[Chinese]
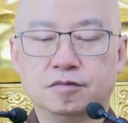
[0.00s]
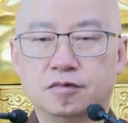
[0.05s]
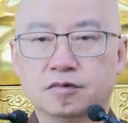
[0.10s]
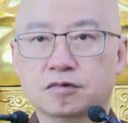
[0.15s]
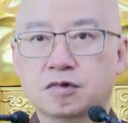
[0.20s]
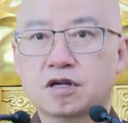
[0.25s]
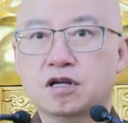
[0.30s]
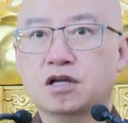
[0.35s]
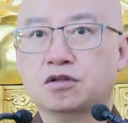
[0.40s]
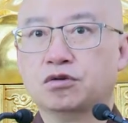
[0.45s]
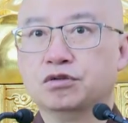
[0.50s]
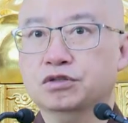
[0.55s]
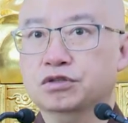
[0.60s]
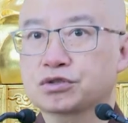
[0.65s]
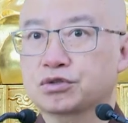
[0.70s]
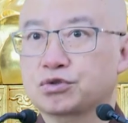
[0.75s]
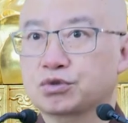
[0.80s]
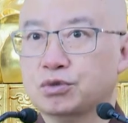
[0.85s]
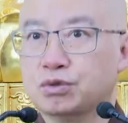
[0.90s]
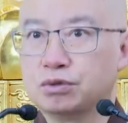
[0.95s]
人家都已
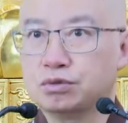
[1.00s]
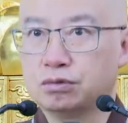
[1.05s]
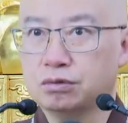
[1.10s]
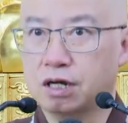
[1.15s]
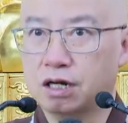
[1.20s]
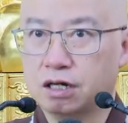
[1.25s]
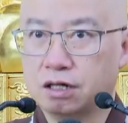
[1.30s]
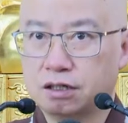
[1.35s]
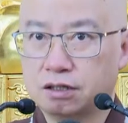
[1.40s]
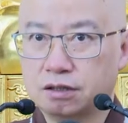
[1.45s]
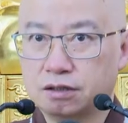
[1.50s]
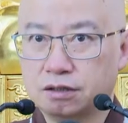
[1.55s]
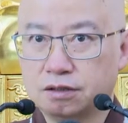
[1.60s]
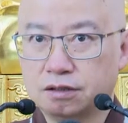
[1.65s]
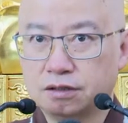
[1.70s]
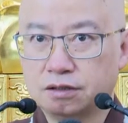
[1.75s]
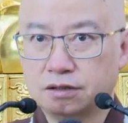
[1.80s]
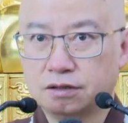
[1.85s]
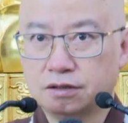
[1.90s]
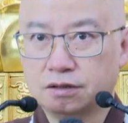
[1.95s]
经说出来了，
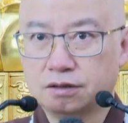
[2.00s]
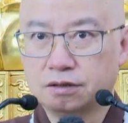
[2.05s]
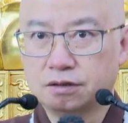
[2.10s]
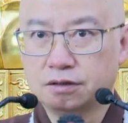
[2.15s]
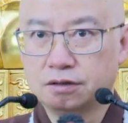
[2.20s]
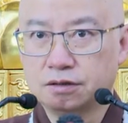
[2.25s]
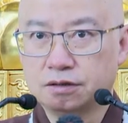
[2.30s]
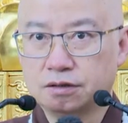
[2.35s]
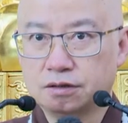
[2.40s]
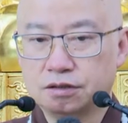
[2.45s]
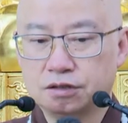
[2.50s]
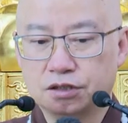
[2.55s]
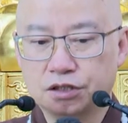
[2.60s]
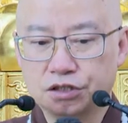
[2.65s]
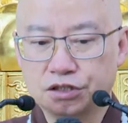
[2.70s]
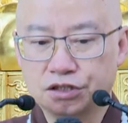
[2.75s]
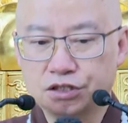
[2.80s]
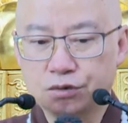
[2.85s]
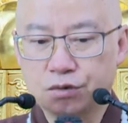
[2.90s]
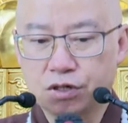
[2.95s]
这
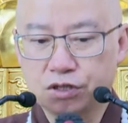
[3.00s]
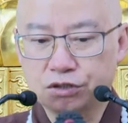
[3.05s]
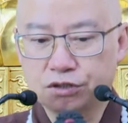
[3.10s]
个情况